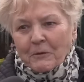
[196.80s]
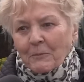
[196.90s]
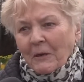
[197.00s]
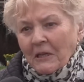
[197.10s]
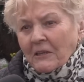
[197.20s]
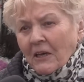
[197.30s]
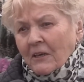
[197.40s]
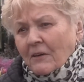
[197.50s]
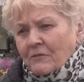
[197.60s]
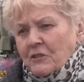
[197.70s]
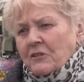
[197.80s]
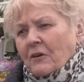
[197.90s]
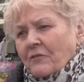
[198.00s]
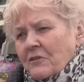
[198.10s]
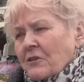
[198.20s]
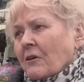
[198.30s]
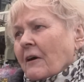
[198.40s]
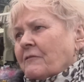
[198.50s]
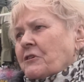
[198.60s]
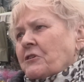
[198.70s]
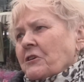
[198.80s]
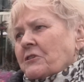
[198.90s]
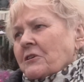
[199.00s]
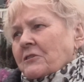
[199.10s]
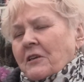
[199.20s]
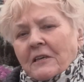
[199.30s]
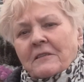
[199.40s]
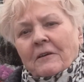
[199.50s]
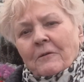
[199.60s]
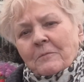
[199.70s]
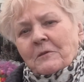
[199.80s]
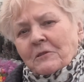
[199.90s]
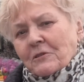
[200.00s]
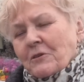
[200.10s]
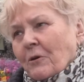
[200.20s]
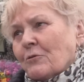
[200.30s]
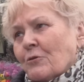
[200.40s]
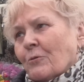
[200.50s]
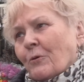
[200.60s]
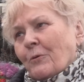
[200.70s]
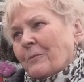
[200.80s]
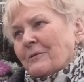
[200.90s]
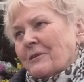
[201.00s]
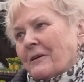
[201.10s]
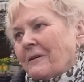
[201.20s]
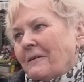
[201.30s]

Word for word: Prawda tak jak wszystko wysoka w dzisiejszych czasach, no przecież nie oszukujmy się.